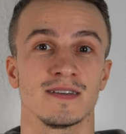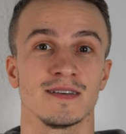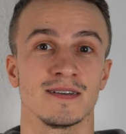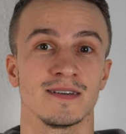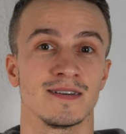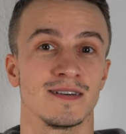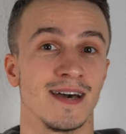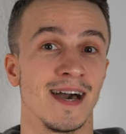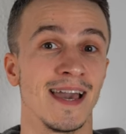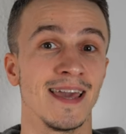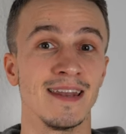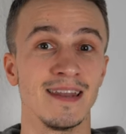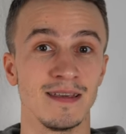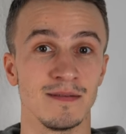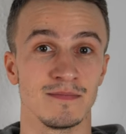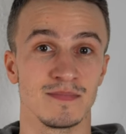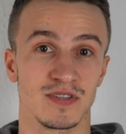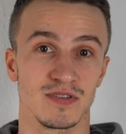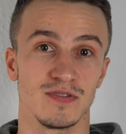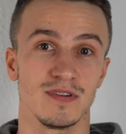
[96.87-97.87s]

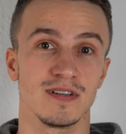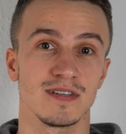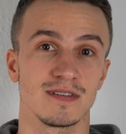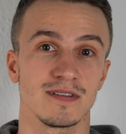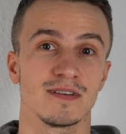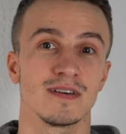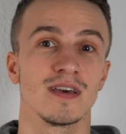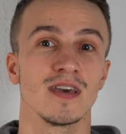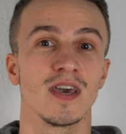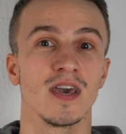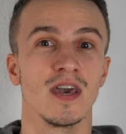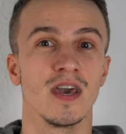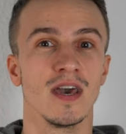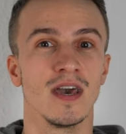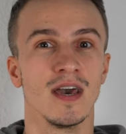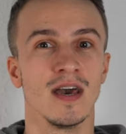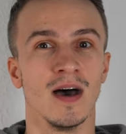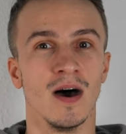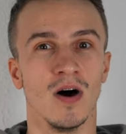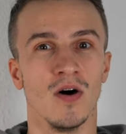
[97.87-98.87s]
einnehmen sollte.
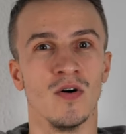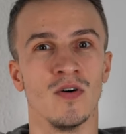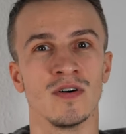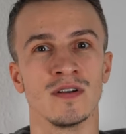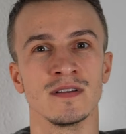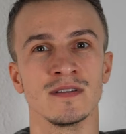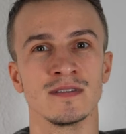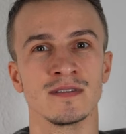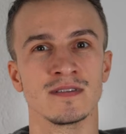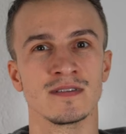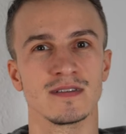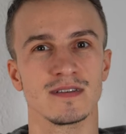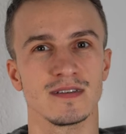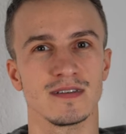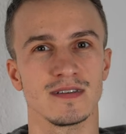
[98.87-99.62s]
Und